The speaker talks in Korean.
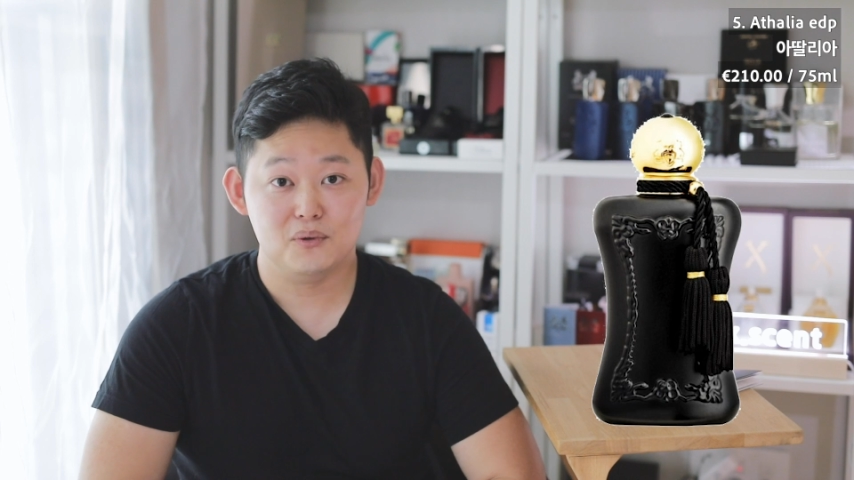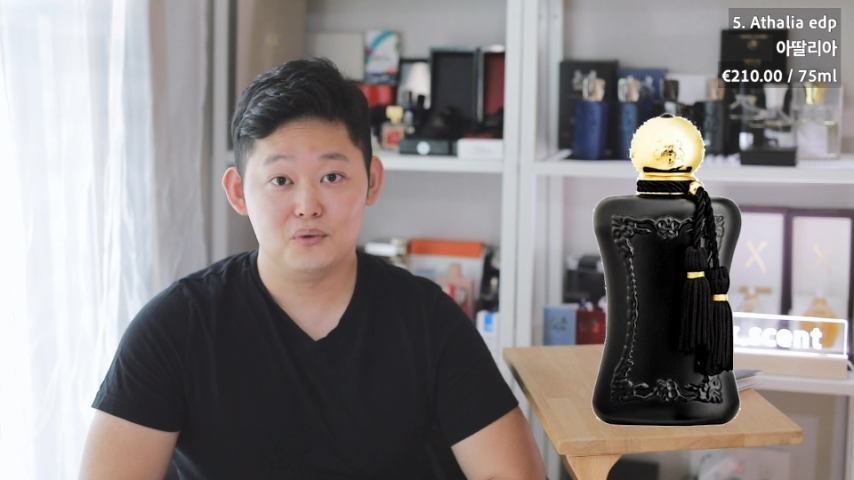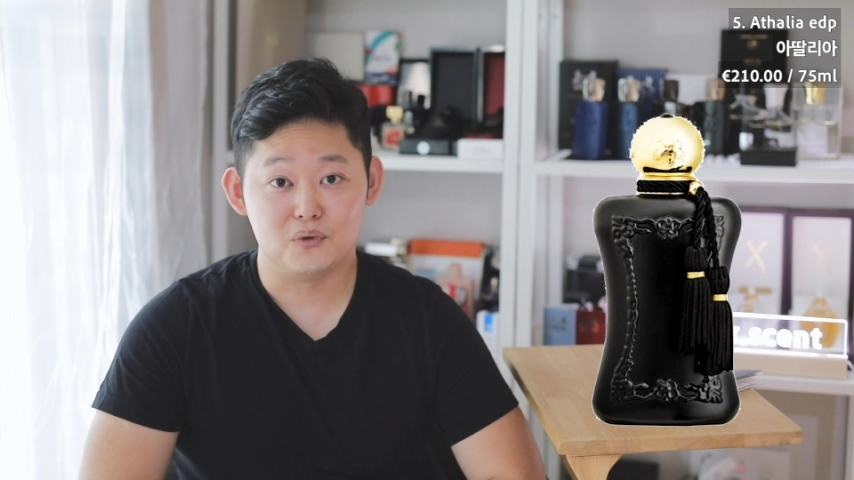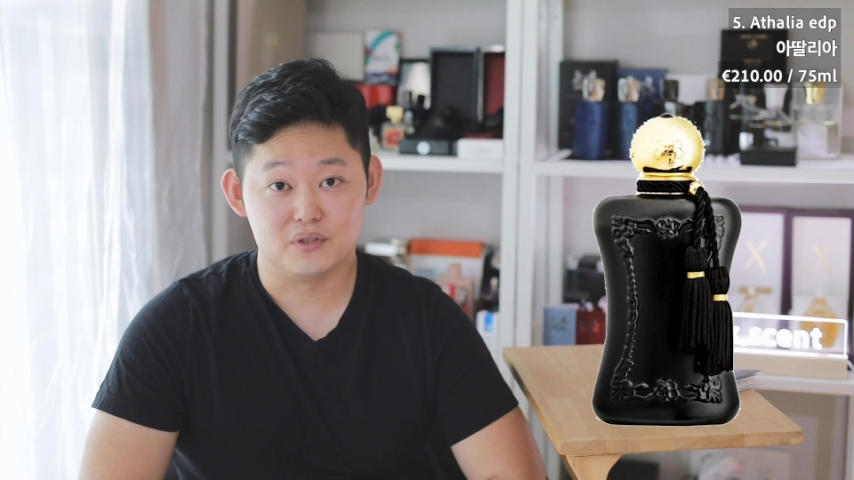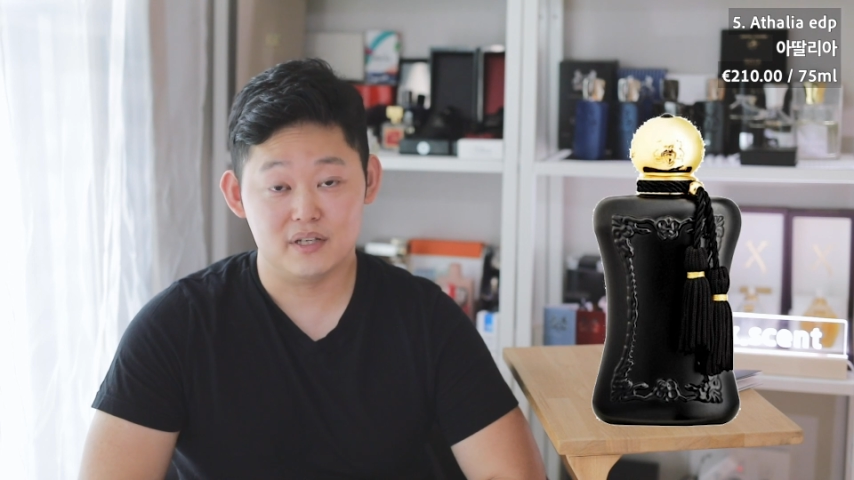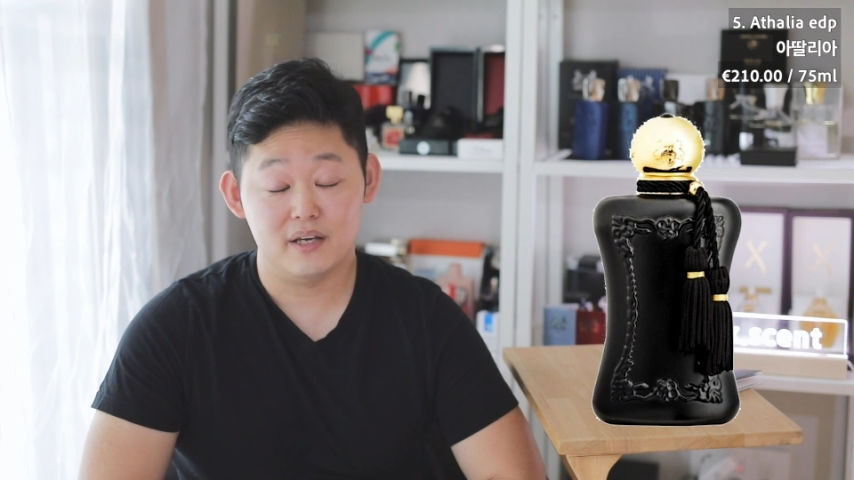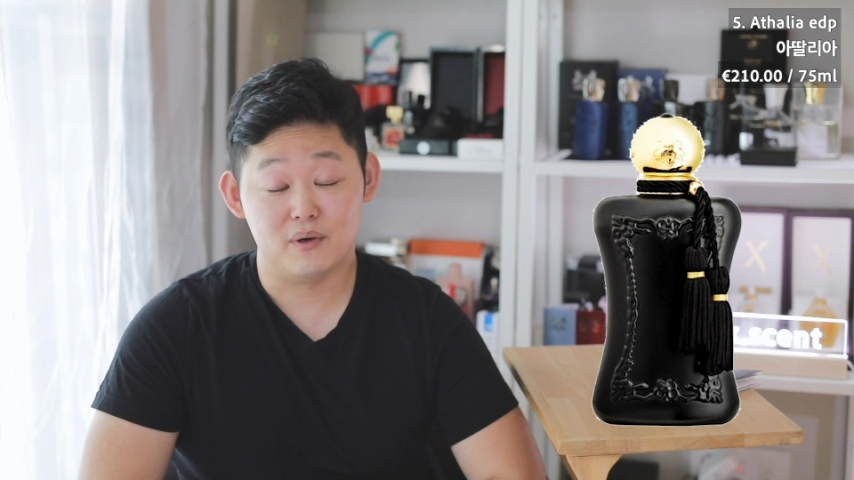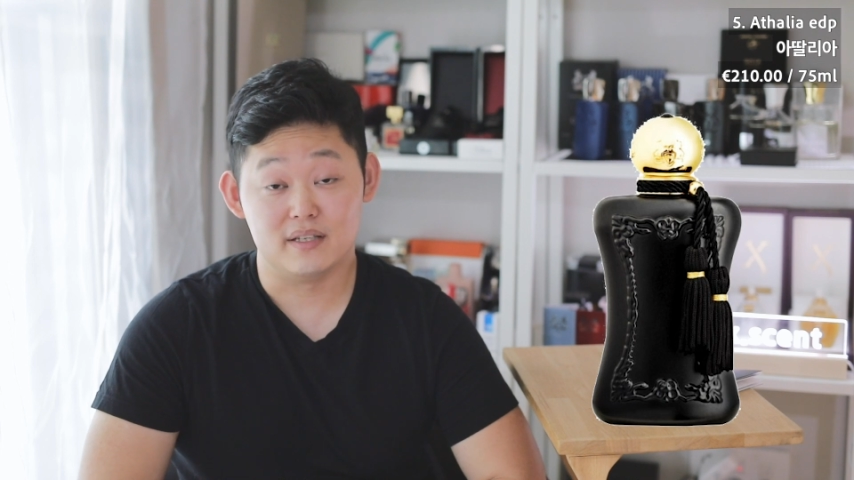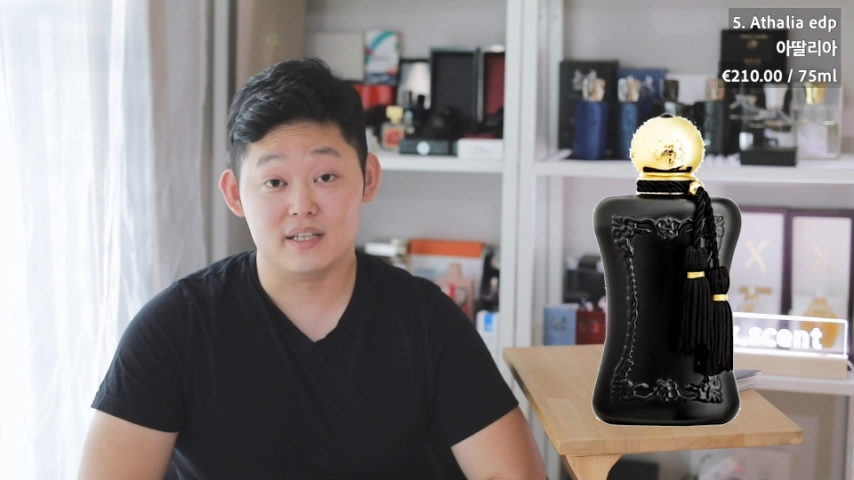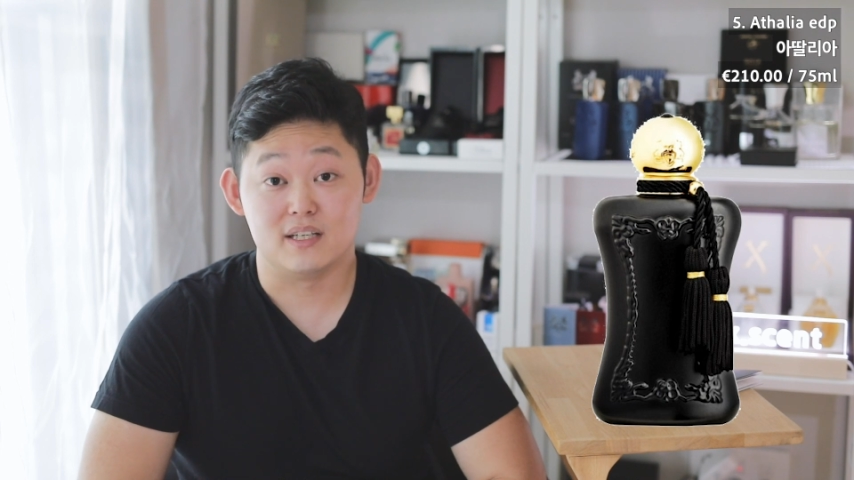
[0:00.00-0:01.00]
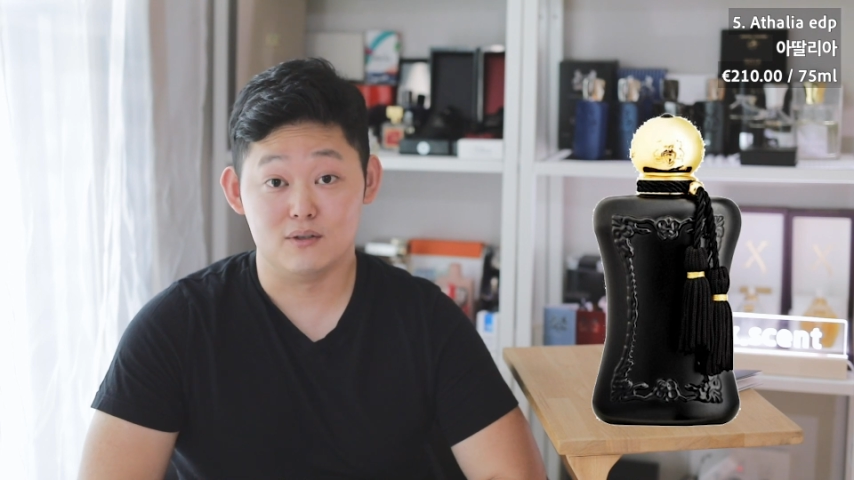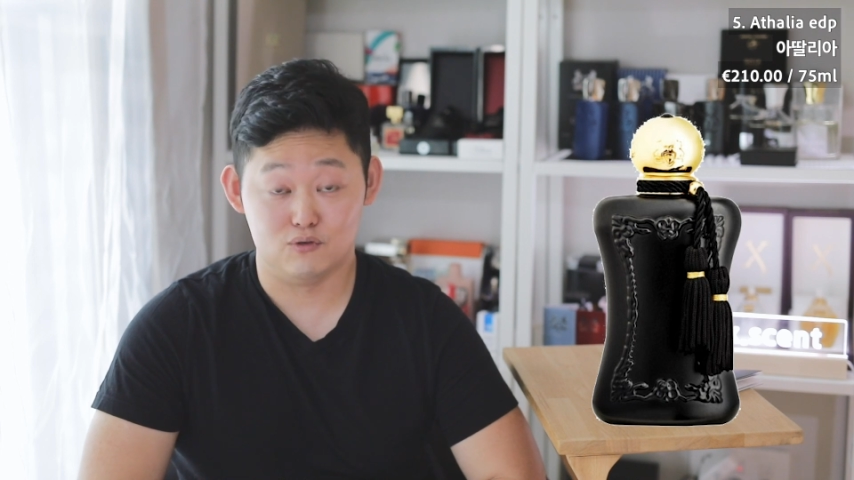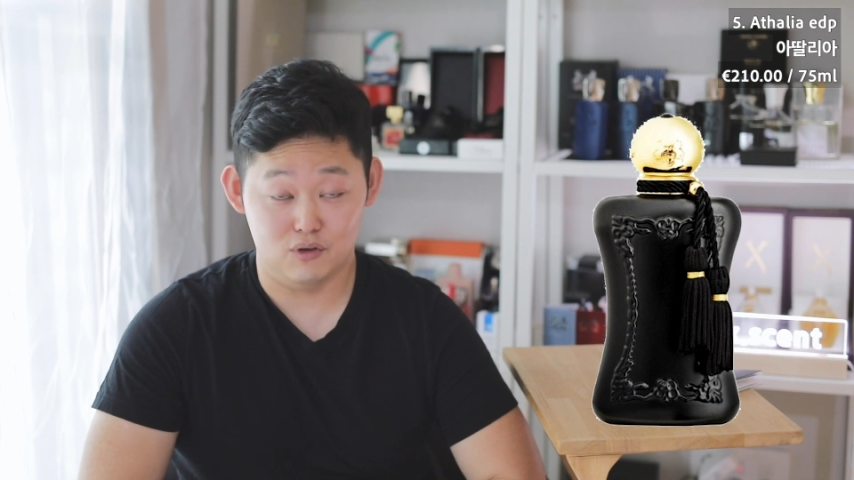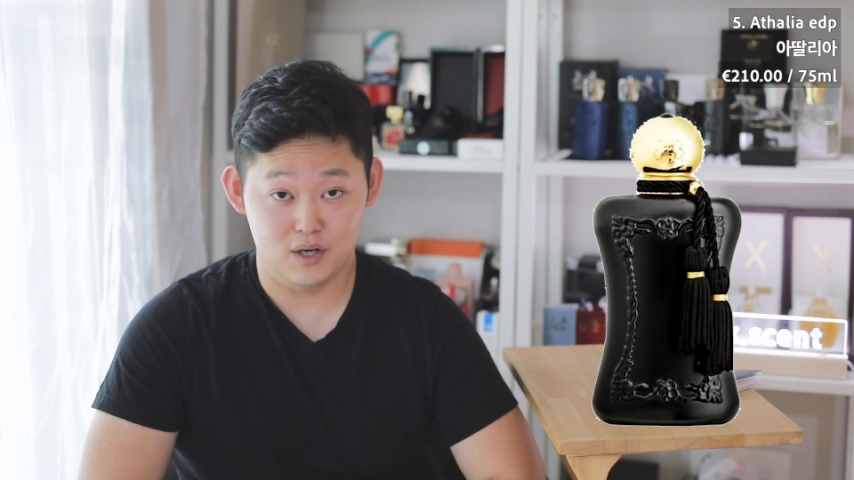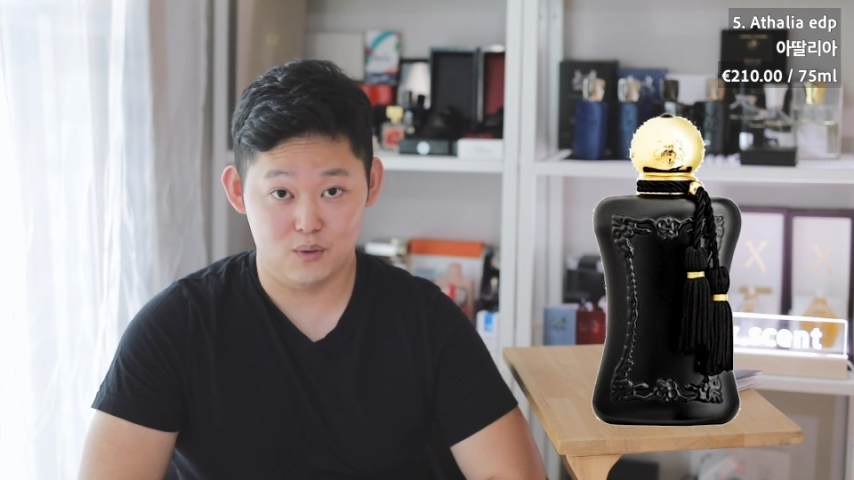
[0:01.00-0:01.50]
또 동시에 굉장히
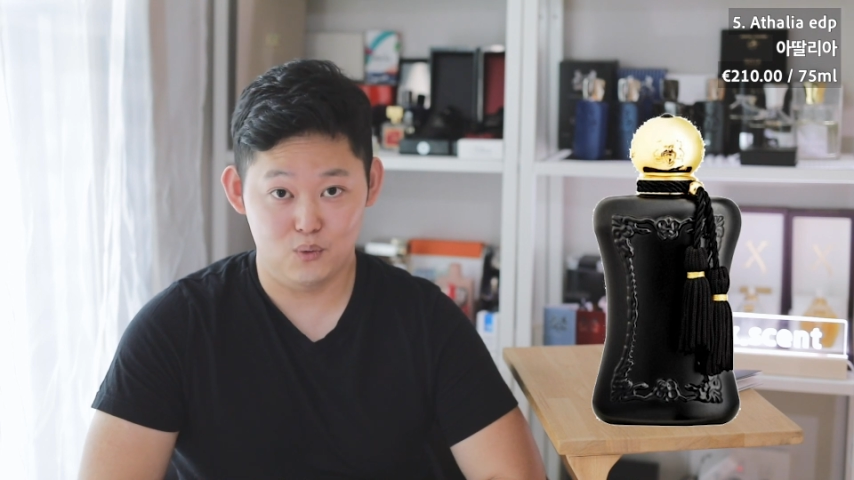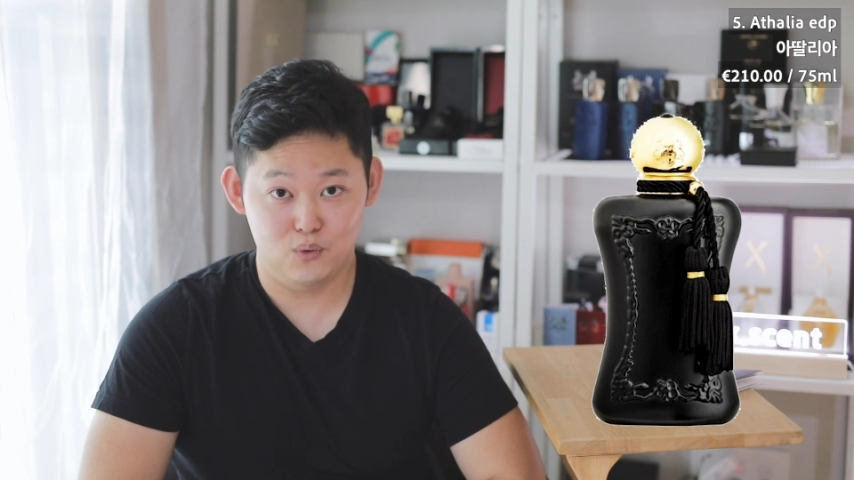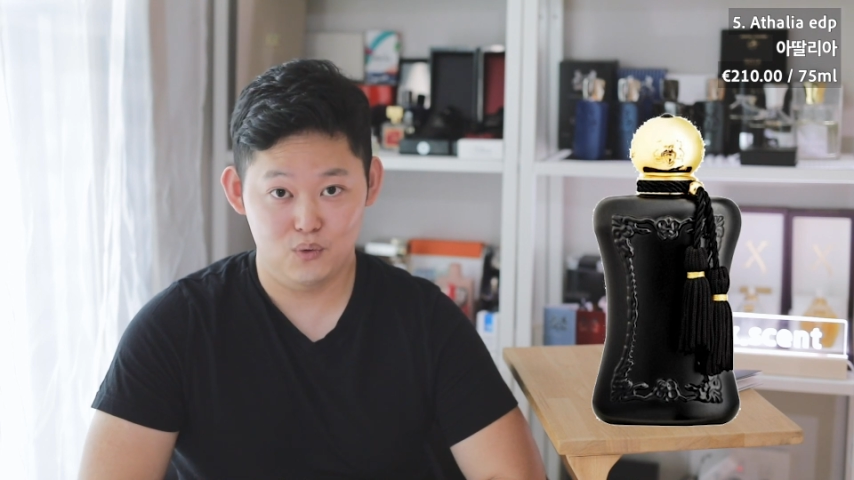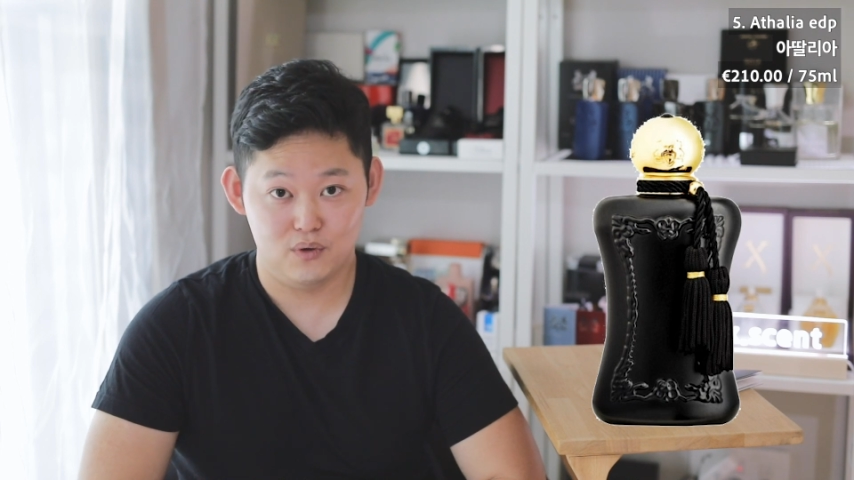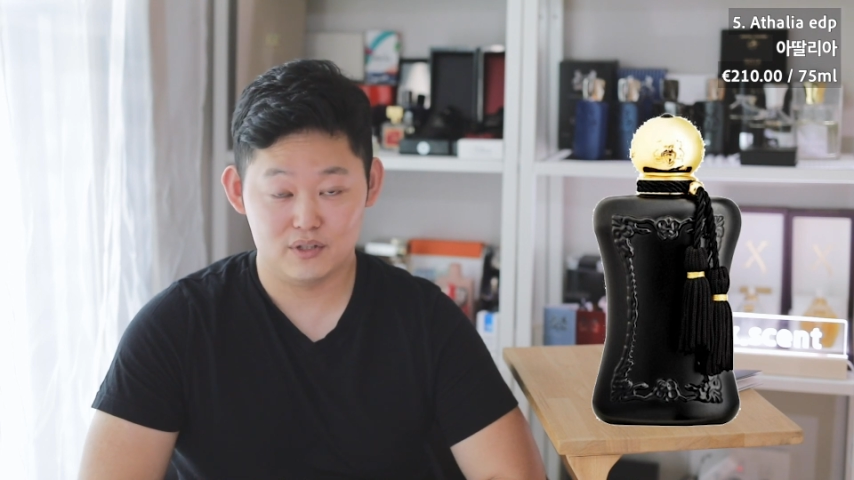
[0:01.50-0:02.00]
우아하고